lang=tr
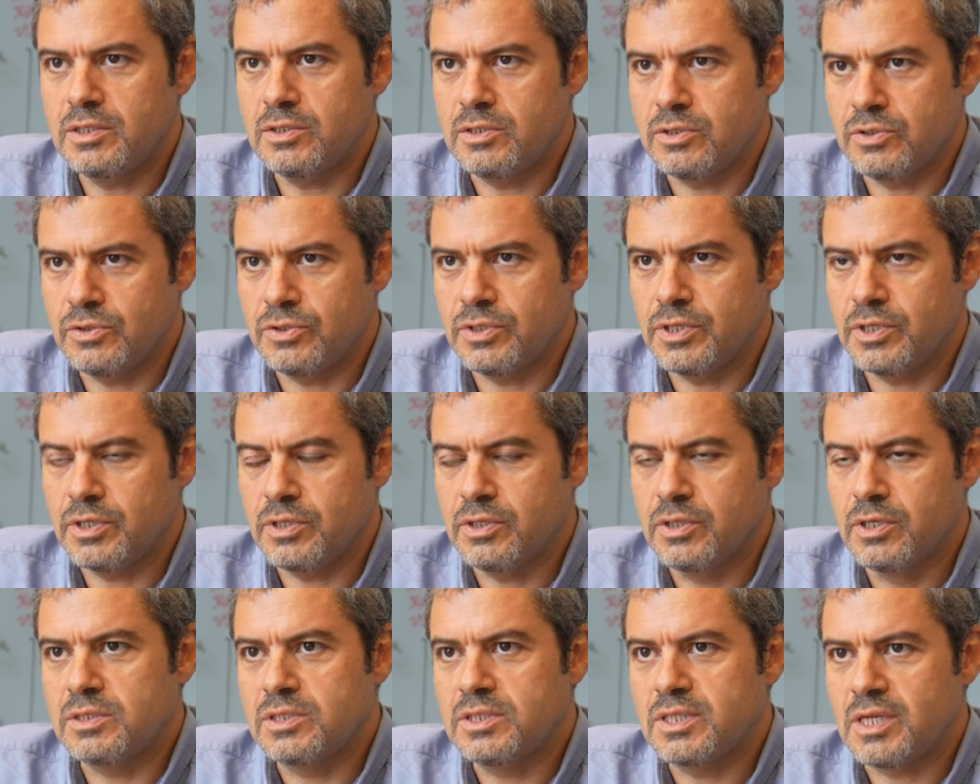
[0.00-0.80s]
yılında
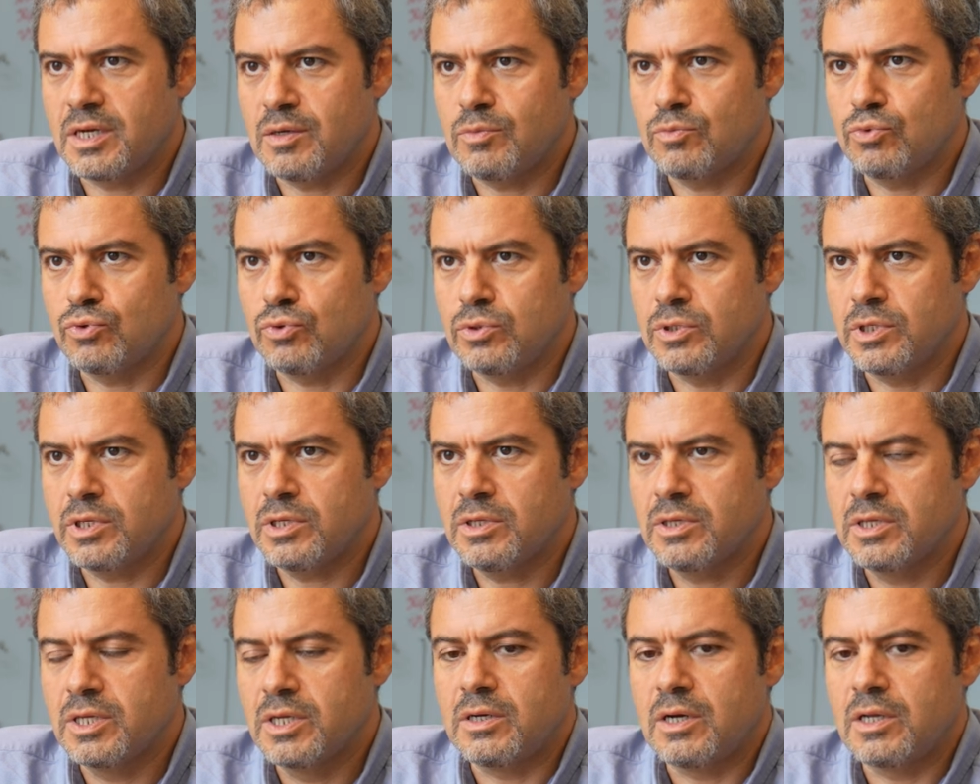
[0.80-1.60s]

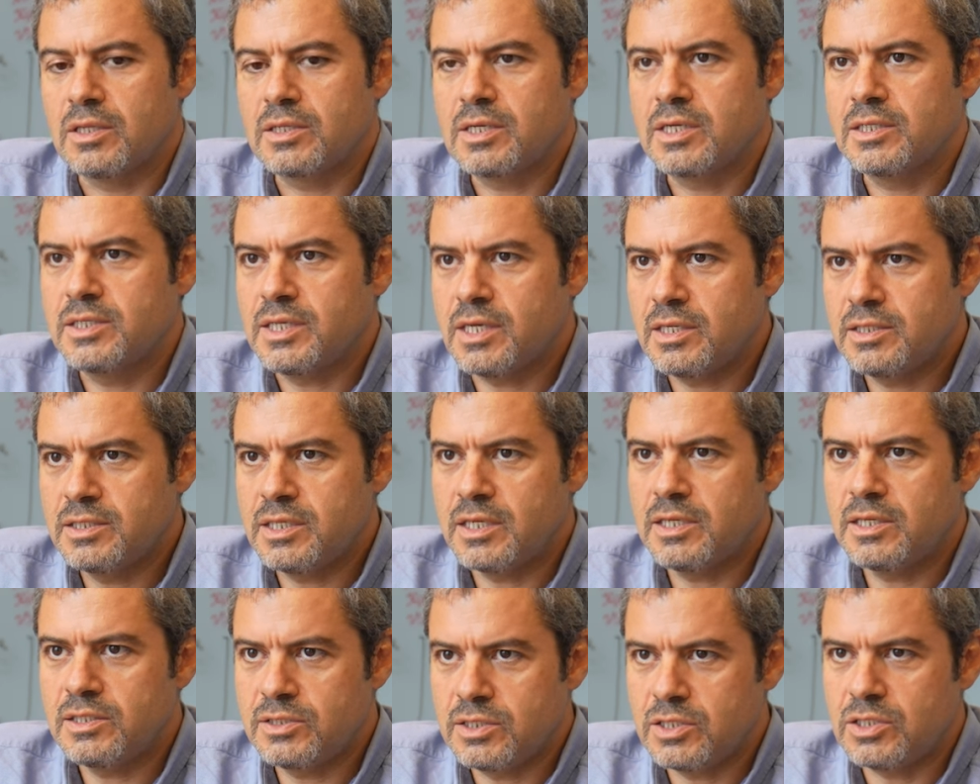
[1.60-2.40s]
İstanbul'da. Alcatel
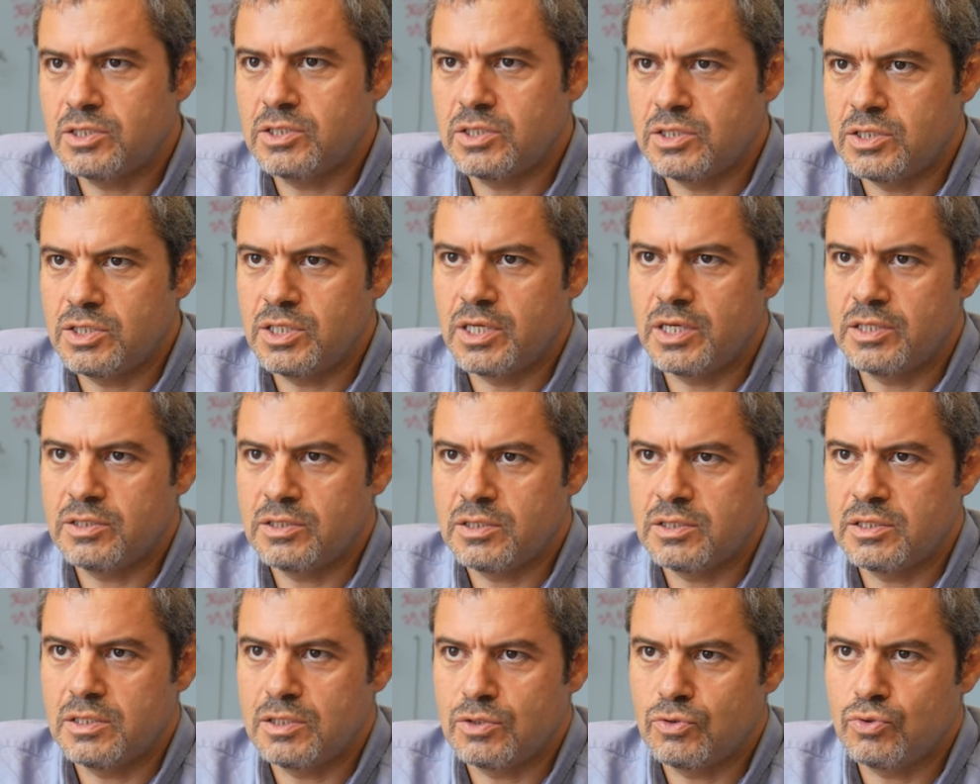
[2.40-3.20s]
Teletaş
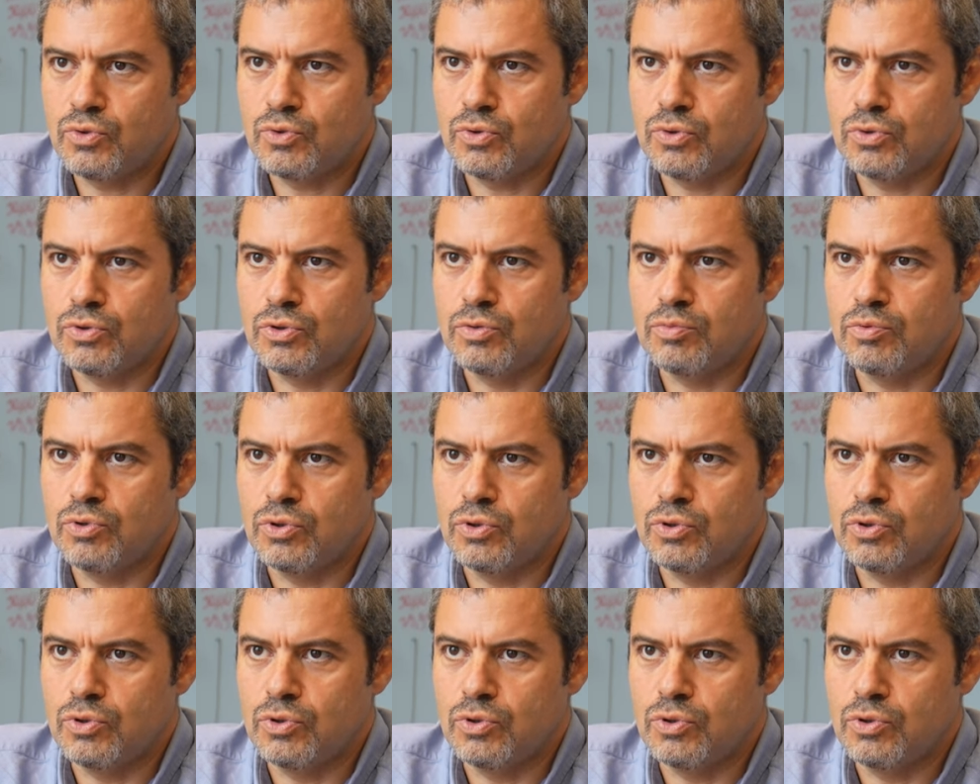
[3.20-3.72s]
içerisinde kuruldu